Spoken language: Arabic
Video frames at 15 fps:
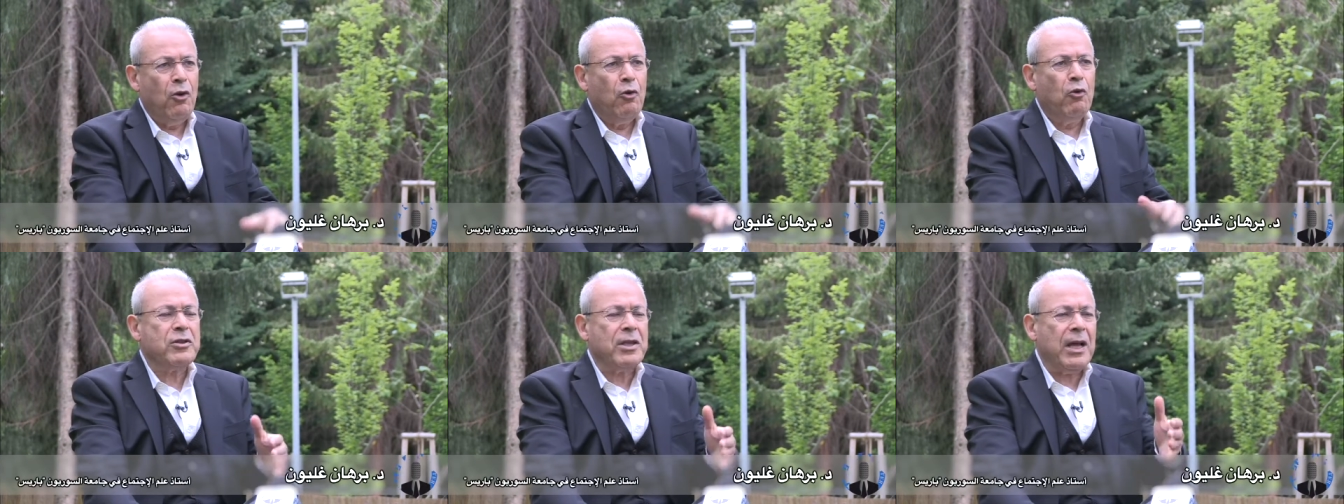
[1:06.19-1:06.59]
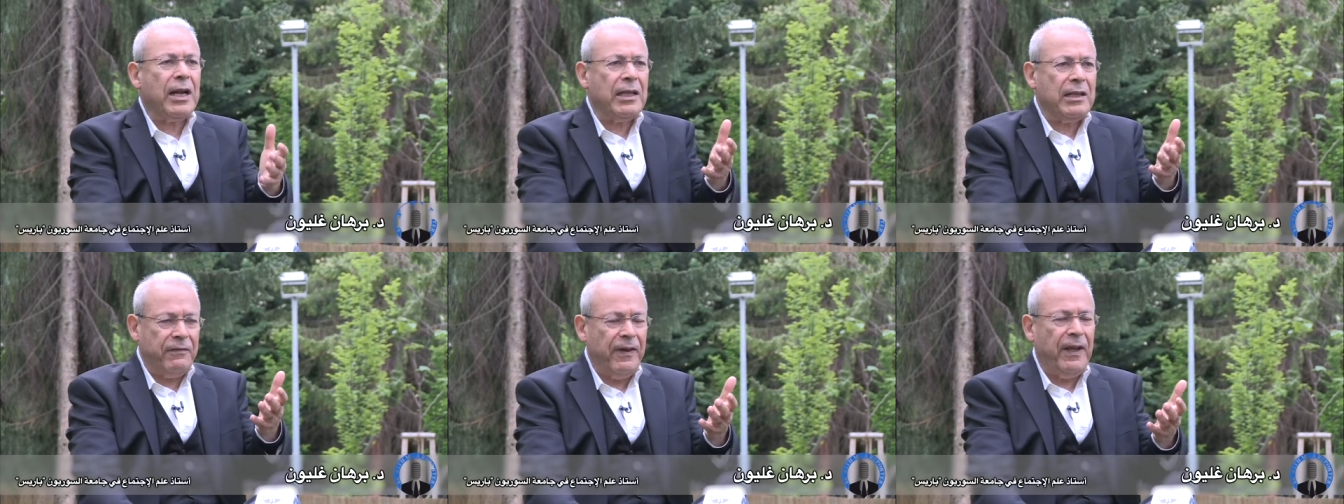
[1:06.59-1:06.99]

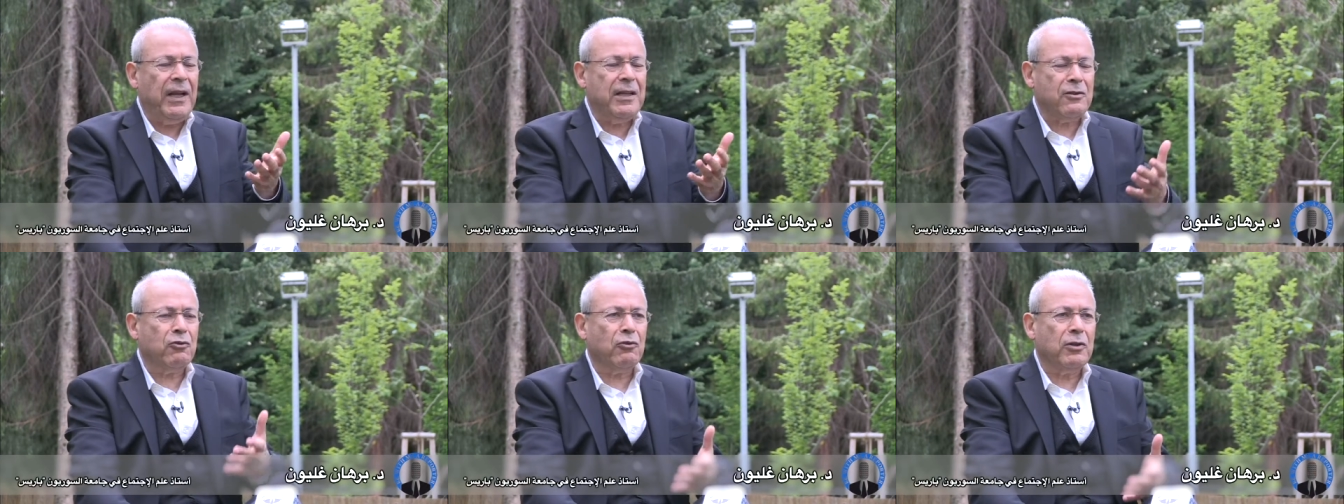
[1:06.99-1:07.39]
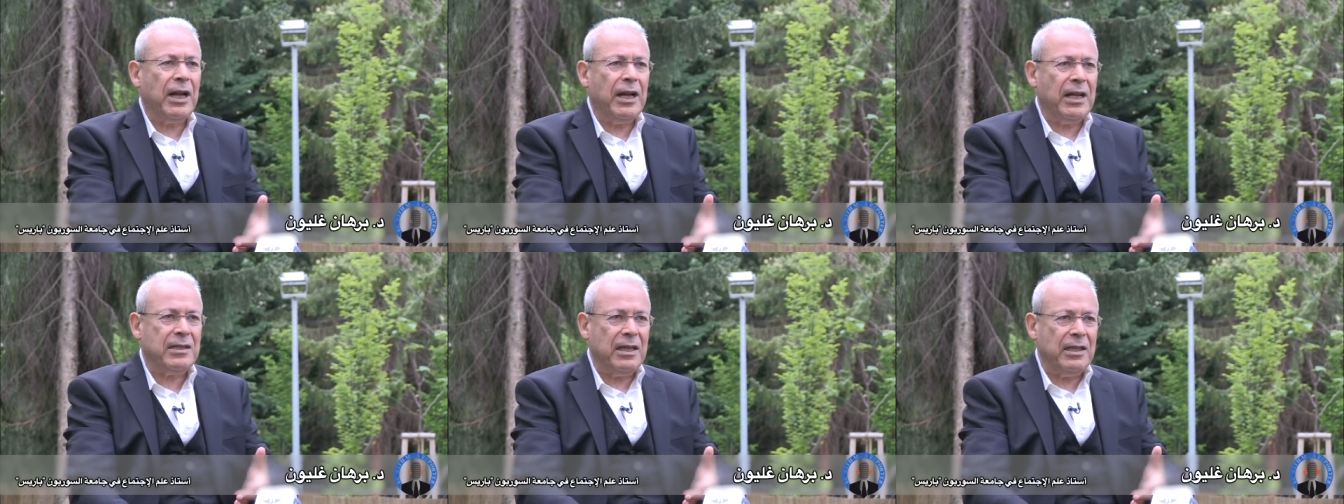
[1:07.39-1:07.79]
وصارت فعلا سوريا
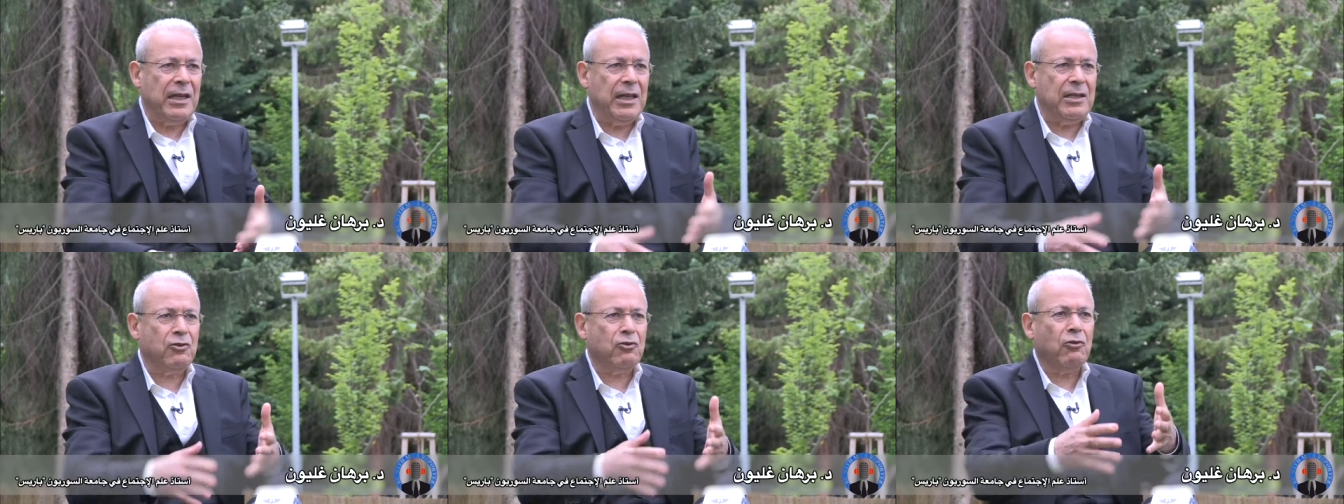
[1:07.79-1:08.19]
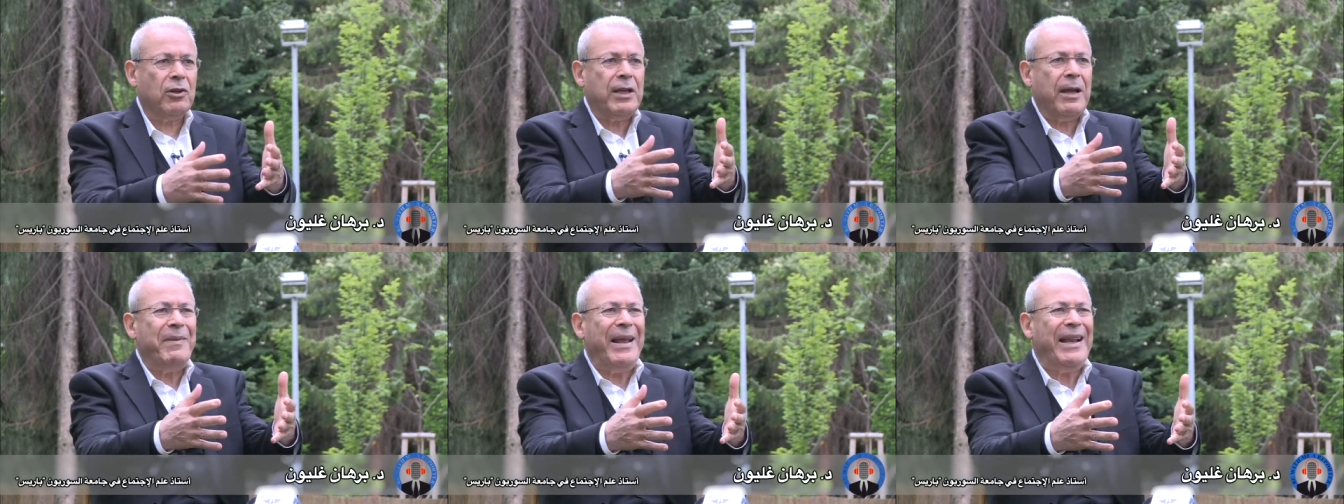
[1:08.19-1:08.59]
الاسد يعني
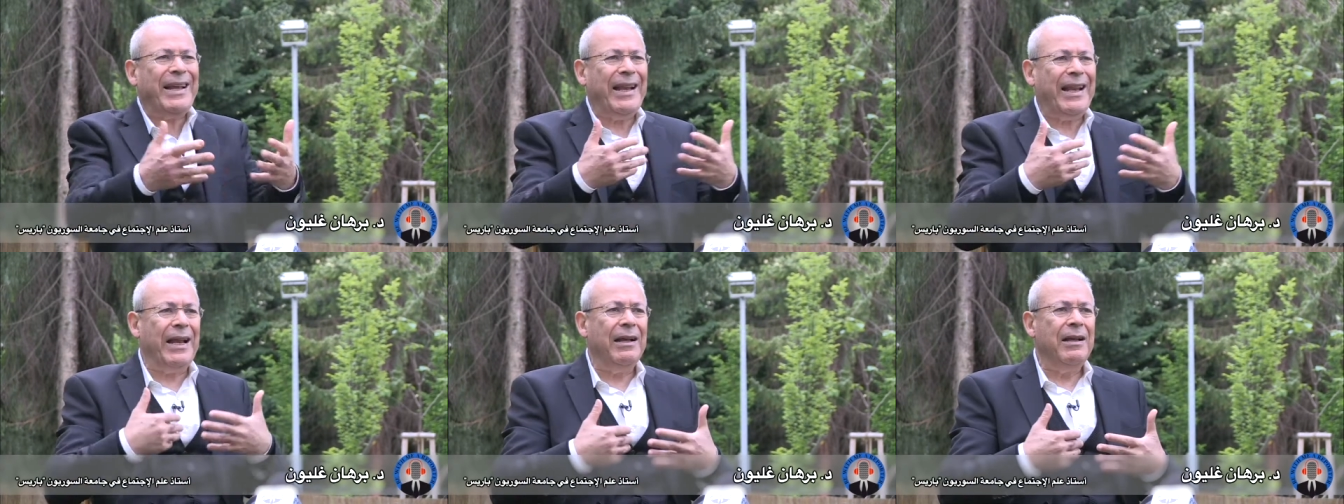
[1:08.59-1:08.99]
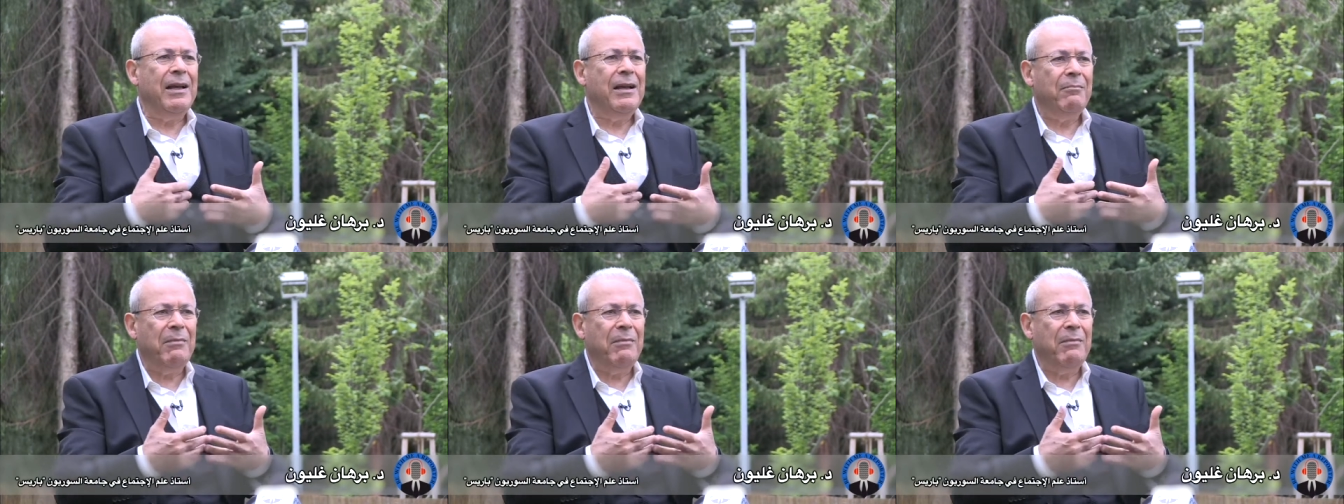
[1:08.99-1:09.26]
سوريا ملك هذا واقع.